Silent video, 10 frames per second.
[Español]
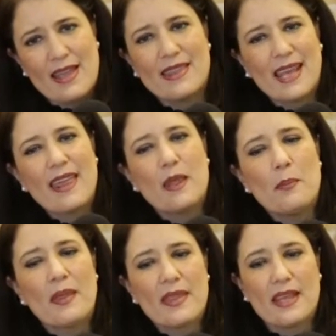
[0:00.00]
¿De qué
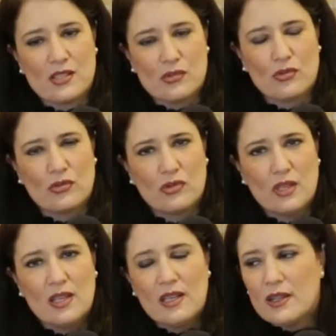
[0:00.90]
depende esto?
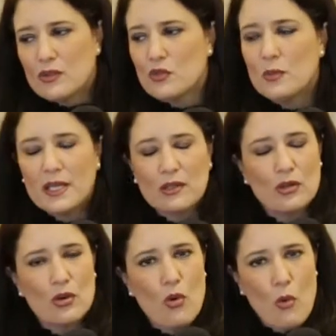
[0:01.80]
Entonces,
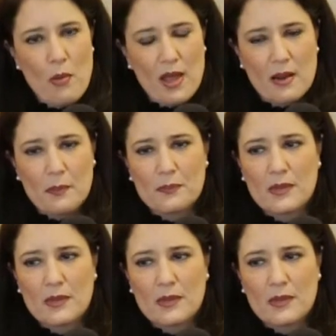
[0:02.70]
Víctor Cooper